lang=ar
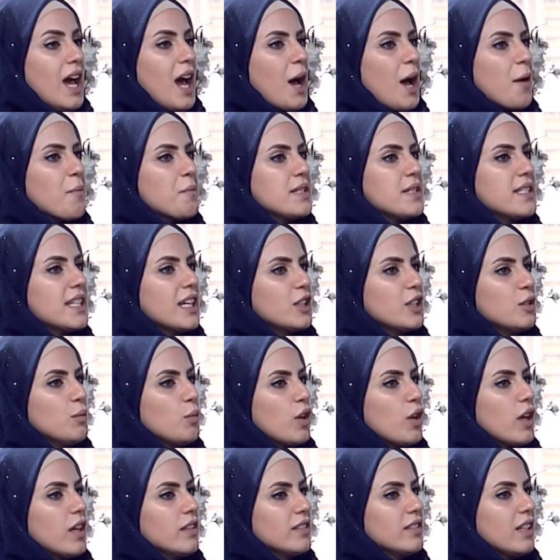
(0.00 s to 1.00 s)
عم بيستخدموا
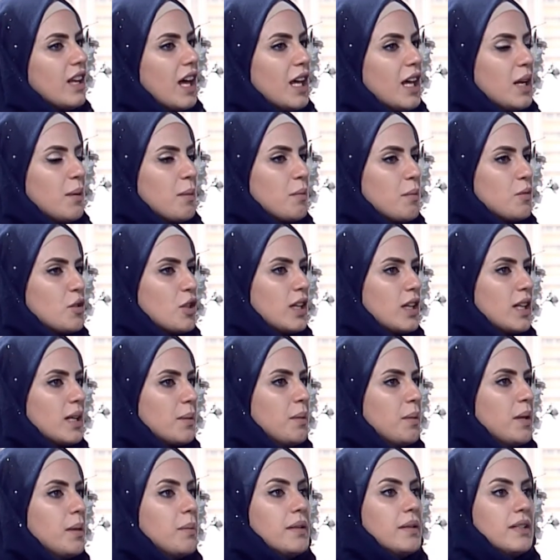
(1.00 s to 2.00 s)
الخط العربي بشكل
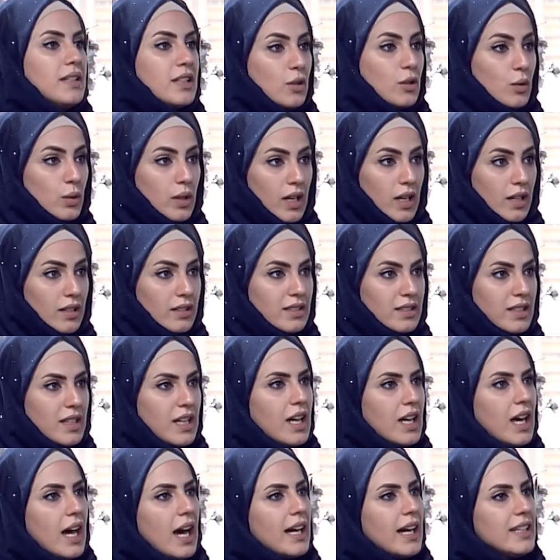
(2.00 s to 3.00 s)
كبير بالديكورات
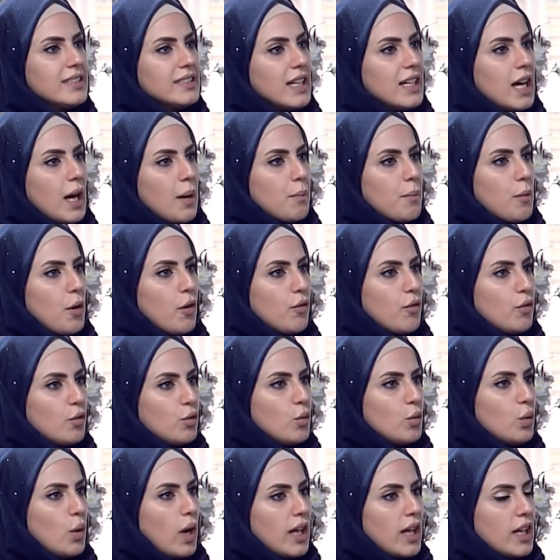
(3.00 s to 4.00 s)
حتى عم
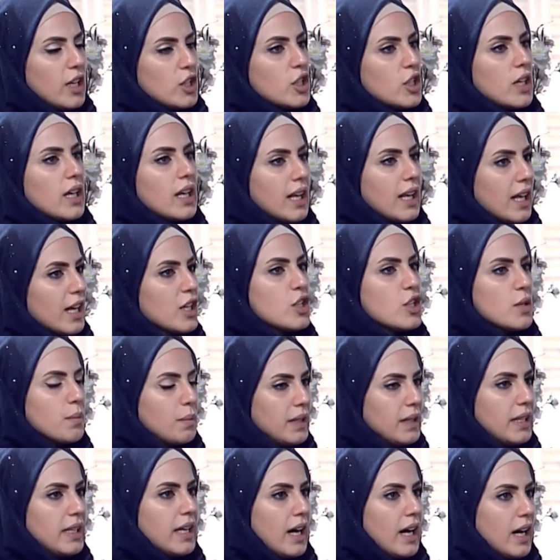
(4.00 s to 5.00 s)
بحفروه على شكل
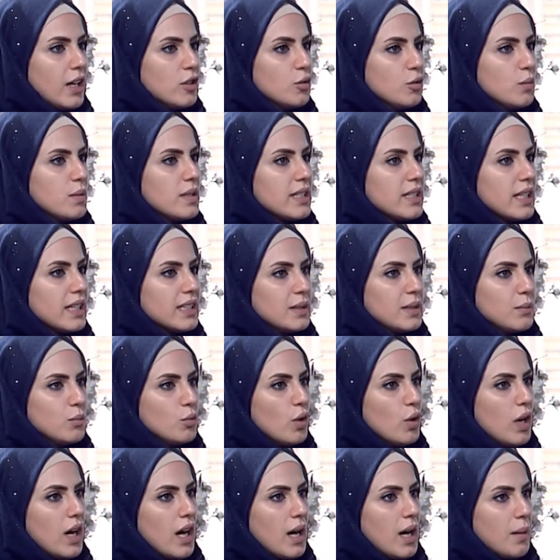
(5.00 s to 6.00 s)
خشبيات
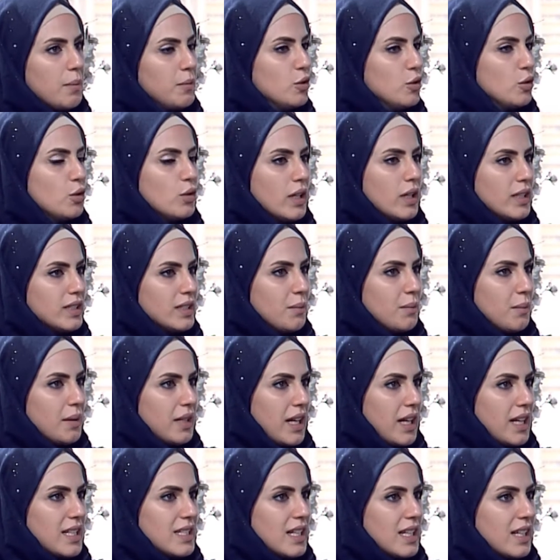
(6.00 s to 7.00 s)
وبيستخدموها بديكورات
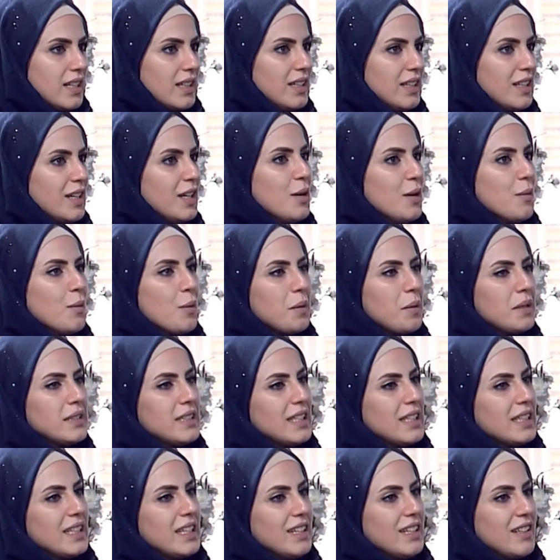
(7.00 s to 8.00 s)
المنازل ممكن
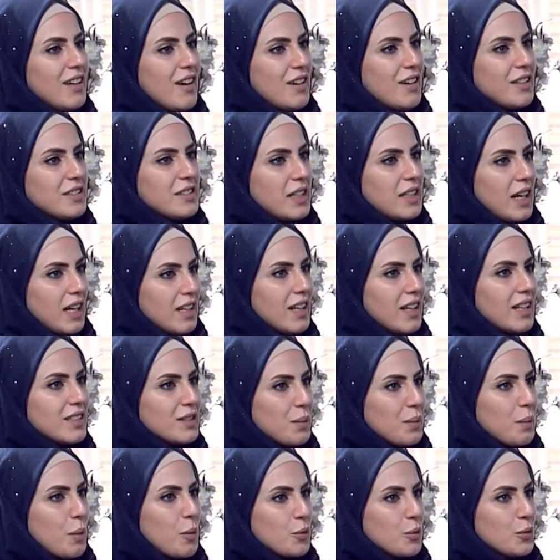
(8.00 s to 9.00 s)
تحكي لنا أكثر عن
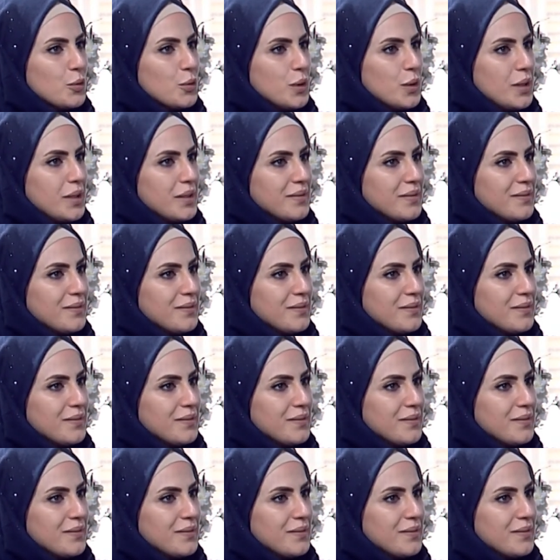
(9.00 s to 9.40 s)
هذا الموضوع